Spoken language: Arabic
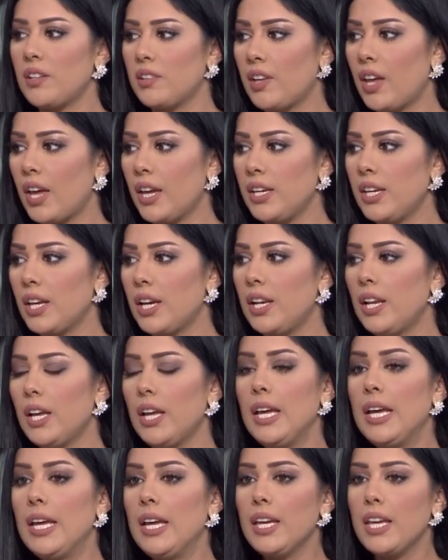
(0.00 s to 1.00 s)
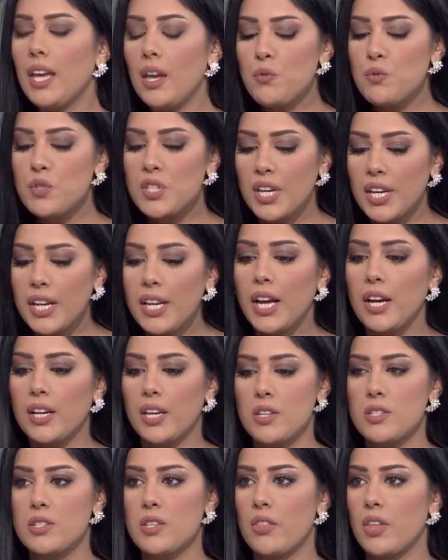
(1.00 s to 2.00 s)
نتخيل كيف
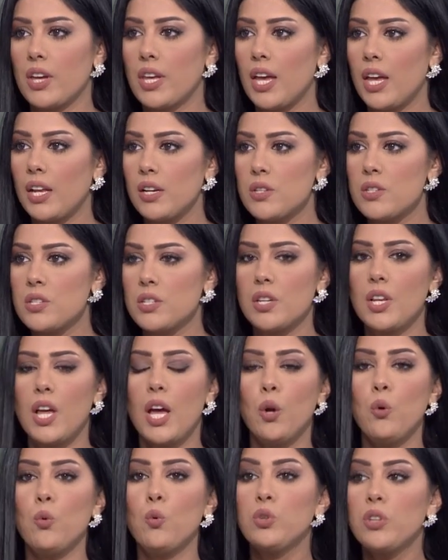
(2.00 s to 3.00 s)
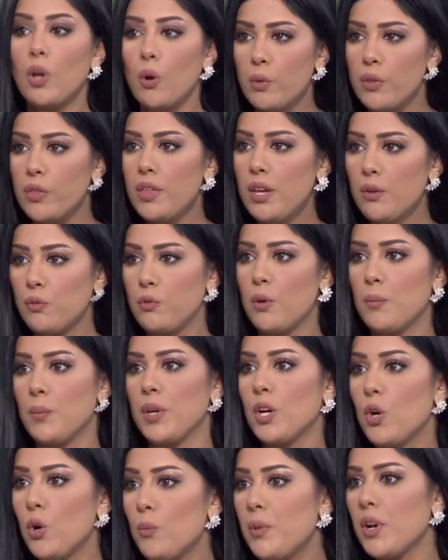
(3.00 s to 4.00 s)
سينعكس الذكاء الاصطناعي وتوظيفهم
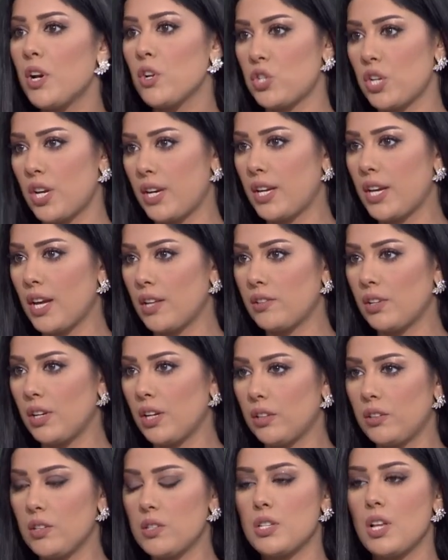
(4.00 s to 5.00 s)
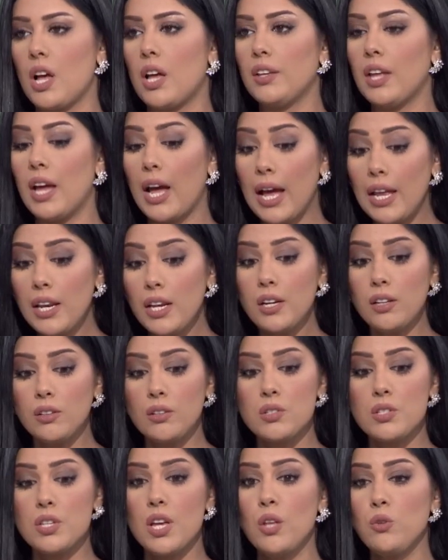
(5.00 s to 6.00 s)
بكبرى شركات الاقتصاد على
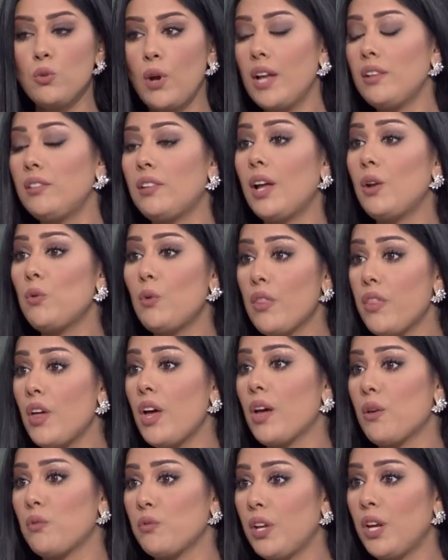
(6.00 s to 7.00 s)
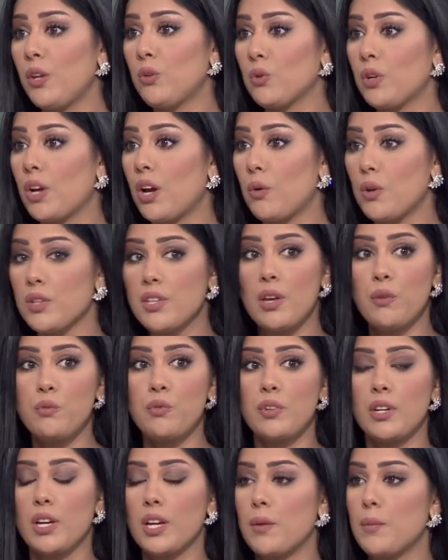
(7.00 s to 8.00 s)
الاقتصاد وحتى على الوظائف نحن
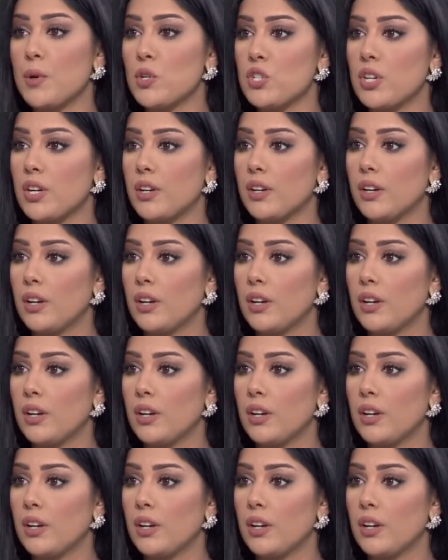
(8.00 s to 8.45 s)
كوظائفنا كبشر